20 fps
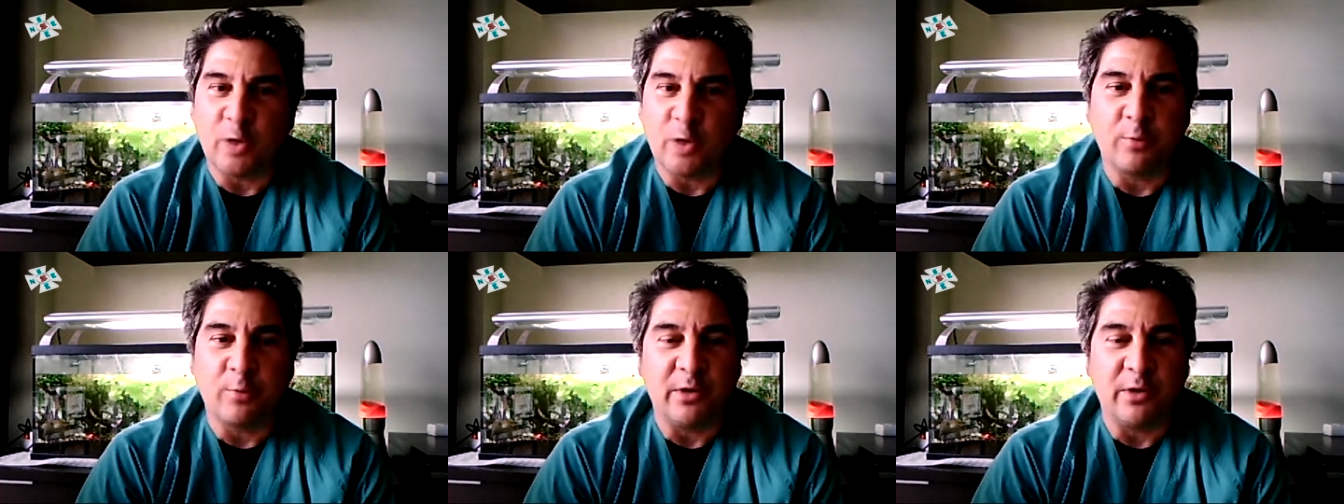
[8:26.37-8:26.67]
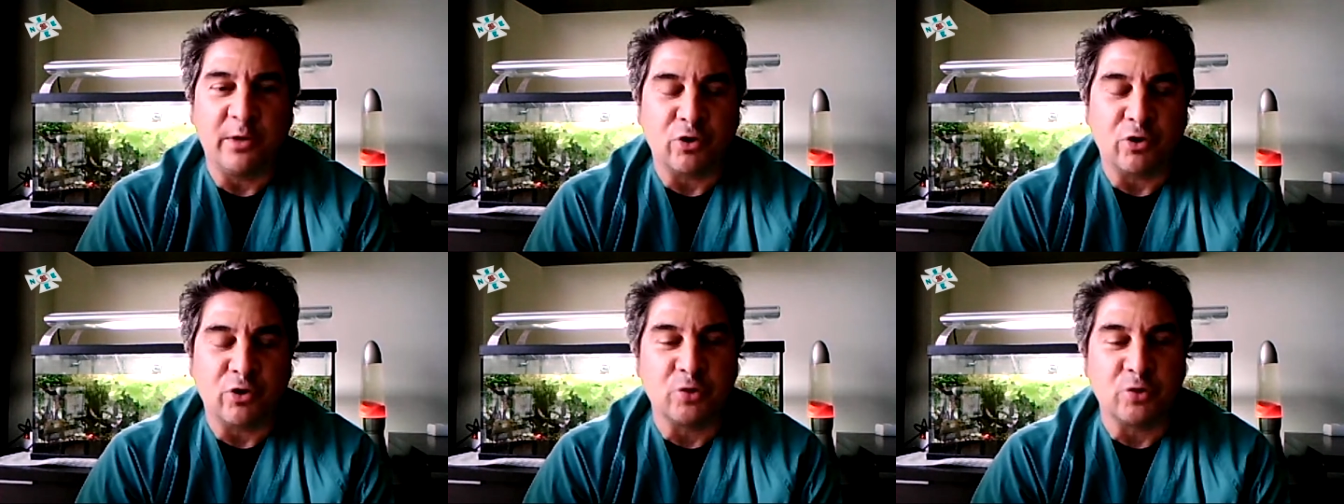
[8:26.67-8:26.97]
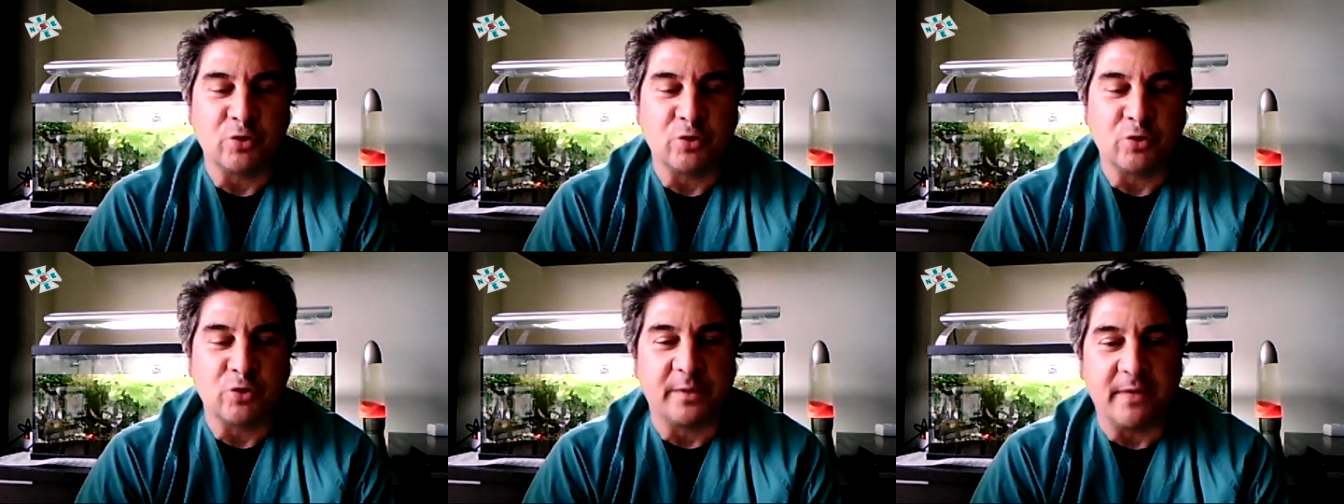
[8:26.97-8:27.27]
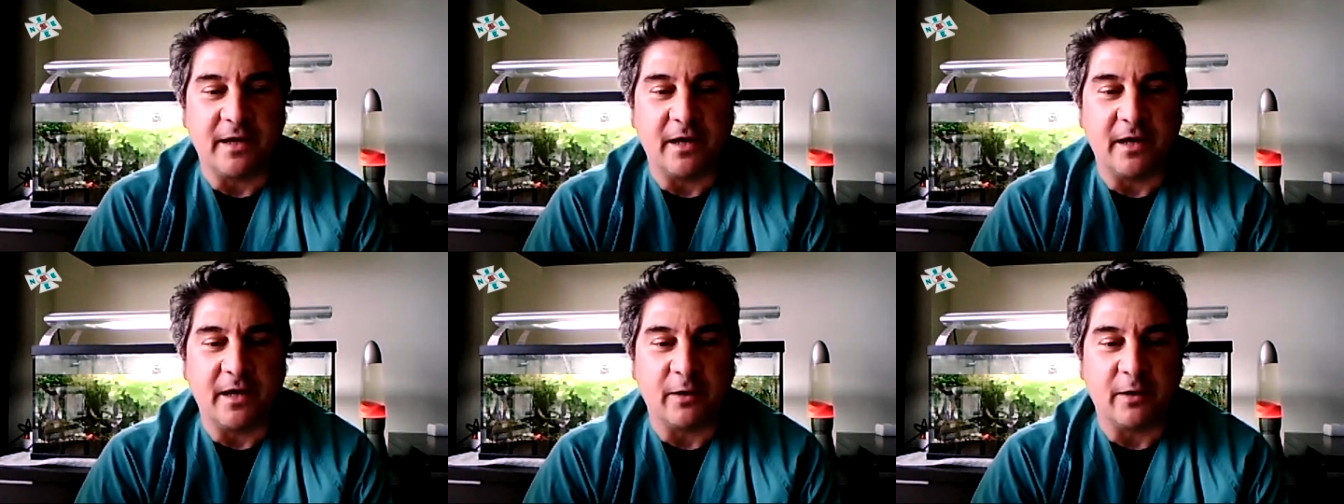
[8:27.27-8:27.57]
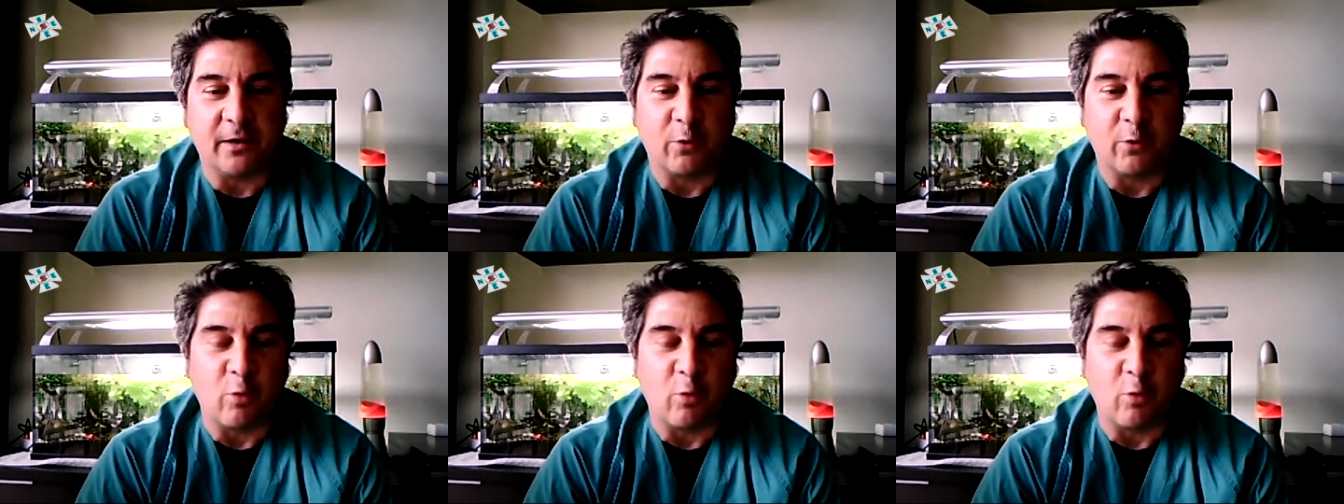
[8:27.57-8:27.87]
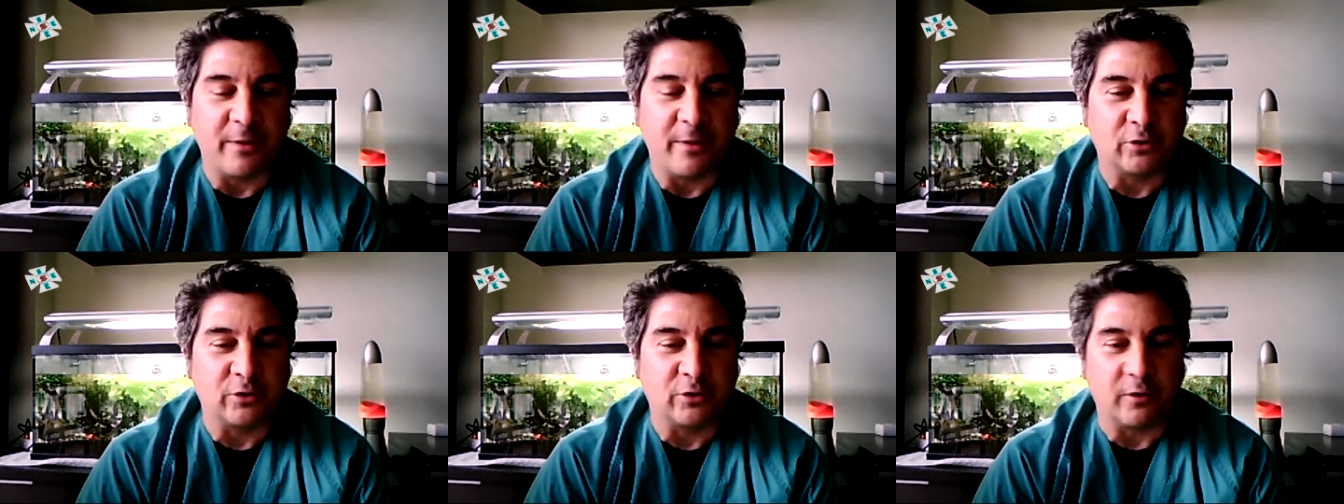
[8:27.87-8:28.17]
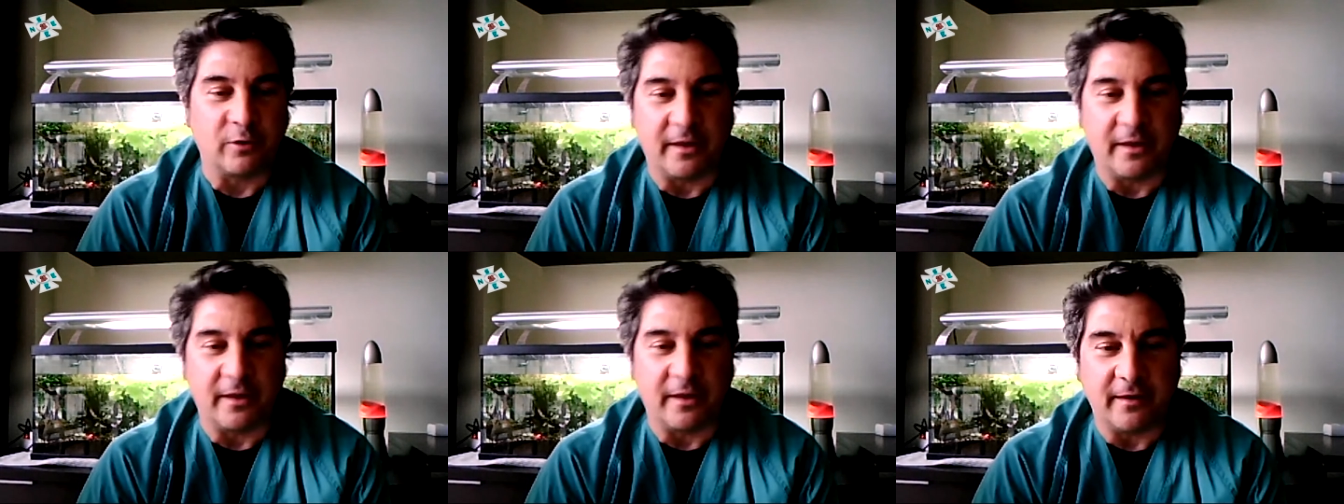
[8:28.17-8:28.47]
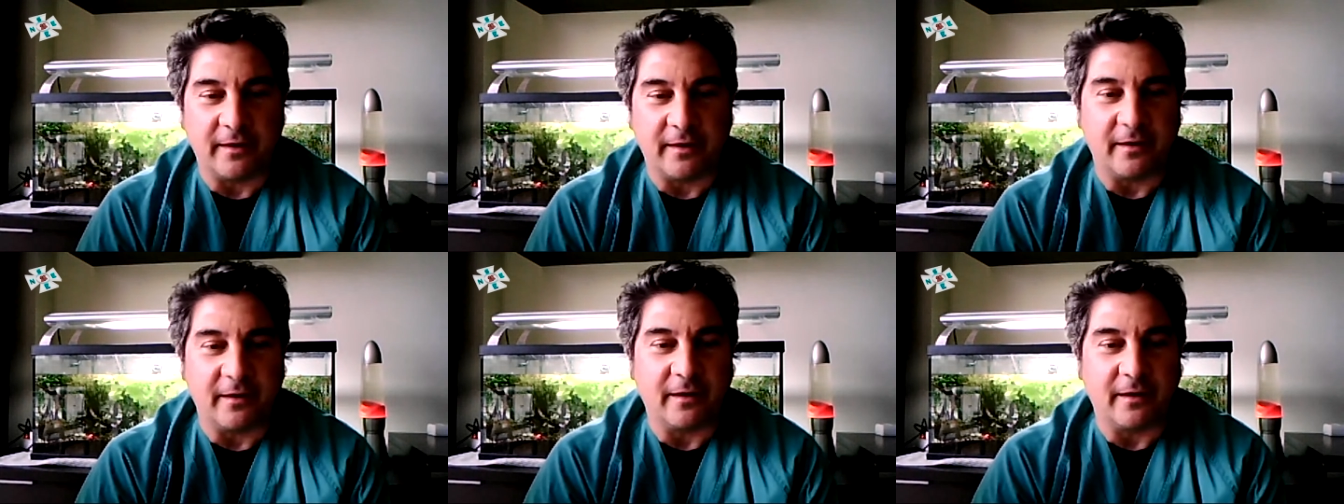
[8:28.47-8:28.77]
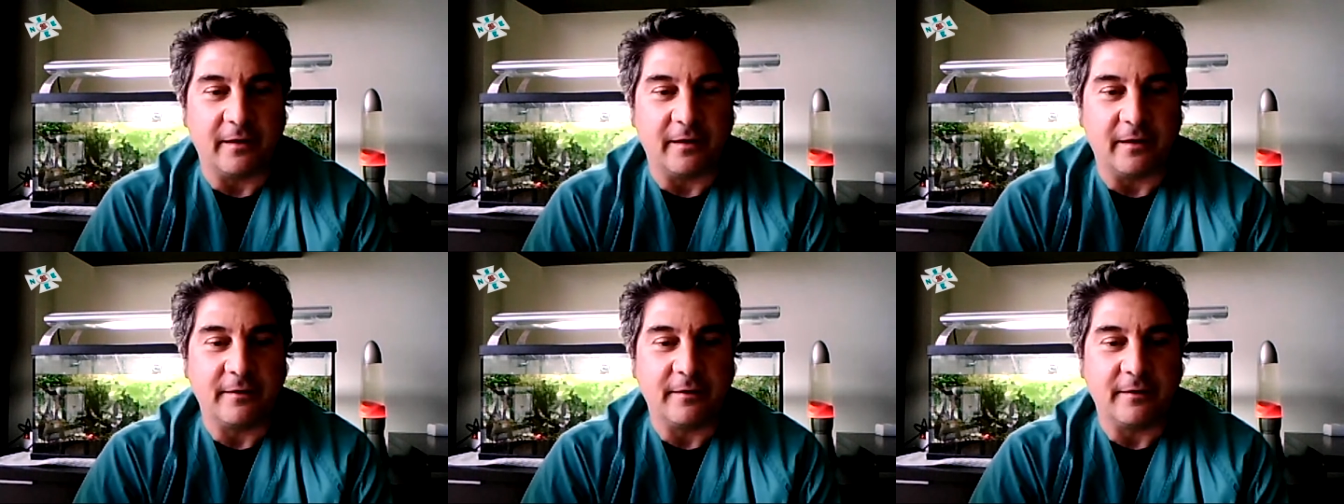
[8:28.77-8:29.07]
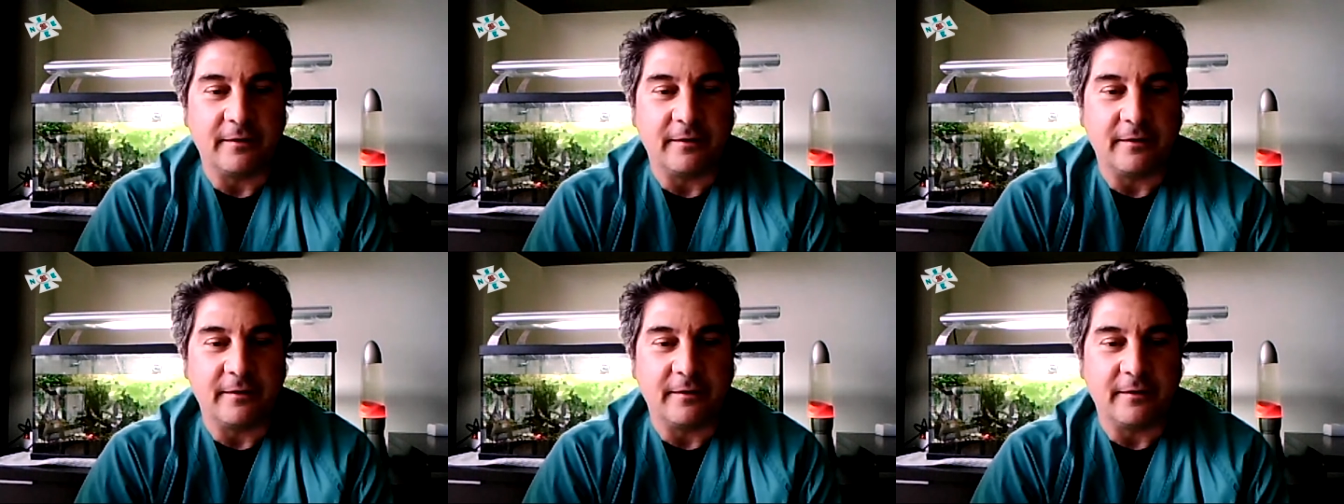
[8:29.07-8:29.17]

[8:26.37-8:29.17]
publicó su primer documento de,